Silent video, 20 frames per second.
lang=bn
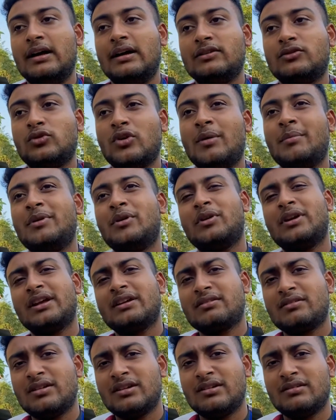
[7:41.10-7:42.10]
তো আমি অনেক
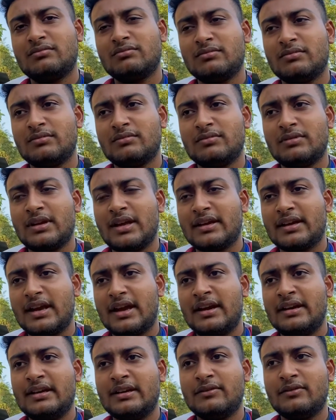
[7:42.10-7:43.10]
লাইক
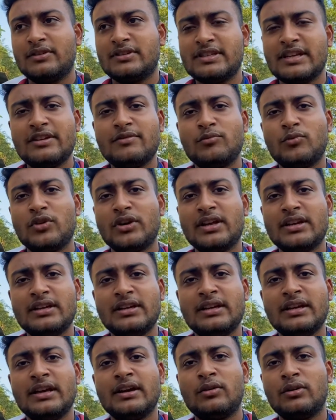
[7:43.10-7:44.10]
অ্যান্টি সেফ মোডে
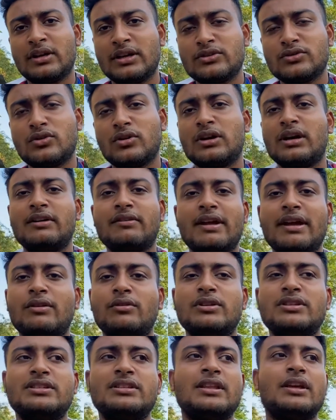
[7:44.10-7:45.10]
নিয়ে অনেক কিছু করার ট্রাই
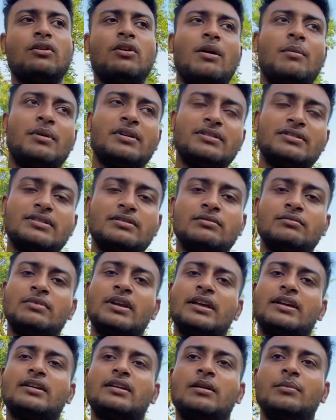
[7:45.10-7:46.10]
করেছি দেখো আমার
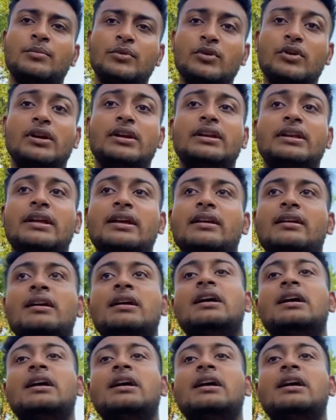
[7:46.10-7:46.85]
লাইক কম্পিউটার নিয়ে